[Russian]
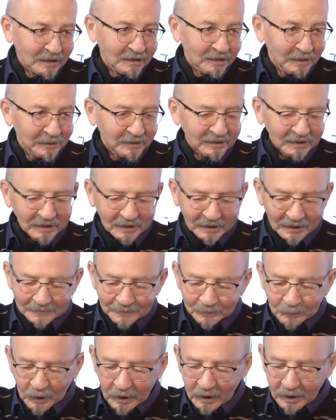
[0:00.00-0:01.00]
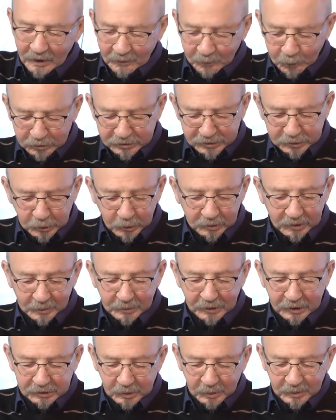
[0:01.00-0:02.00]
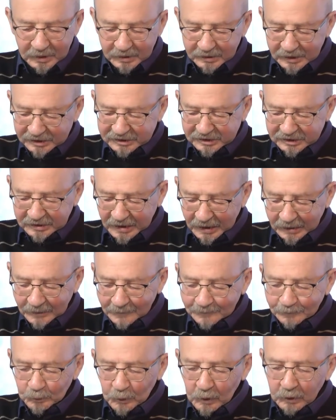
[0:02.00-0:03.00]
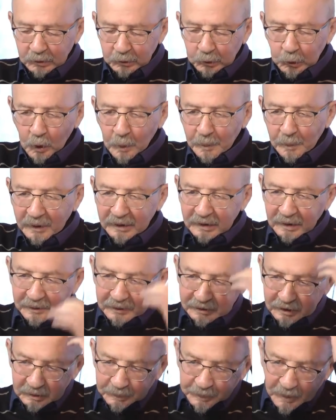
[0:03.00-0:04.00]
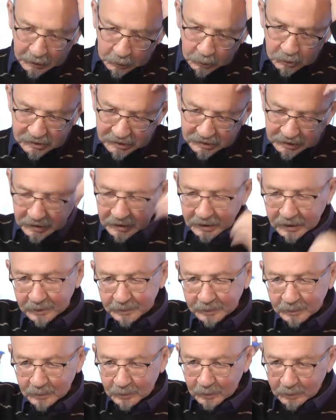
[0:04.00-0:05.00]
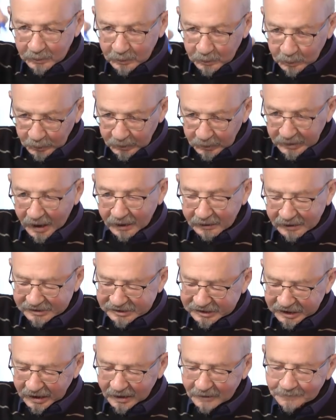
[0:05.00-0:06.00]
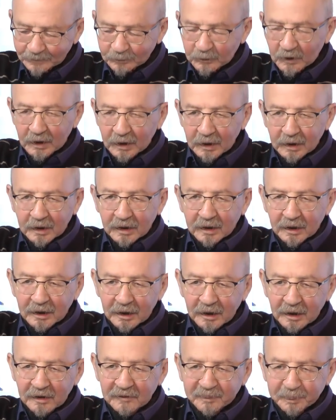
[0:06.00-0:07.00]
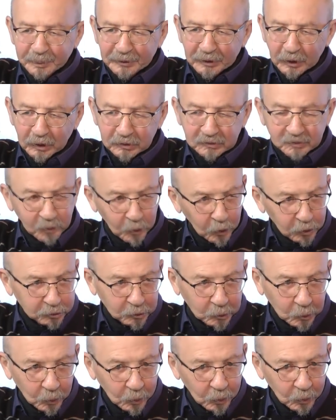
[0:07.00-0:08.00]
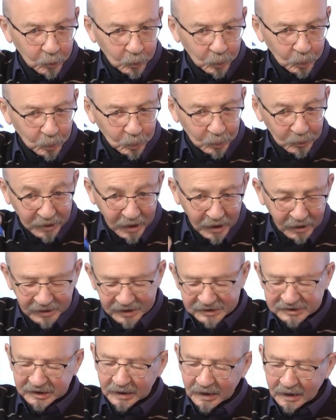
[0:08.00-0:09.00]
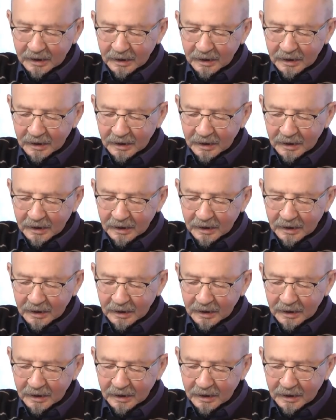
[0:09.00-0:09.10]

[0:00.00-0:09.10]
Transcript: как говорили. Вот что там должно быть? Значит так, дома говорит по-русски, галочка, э, пьет водку, галочка.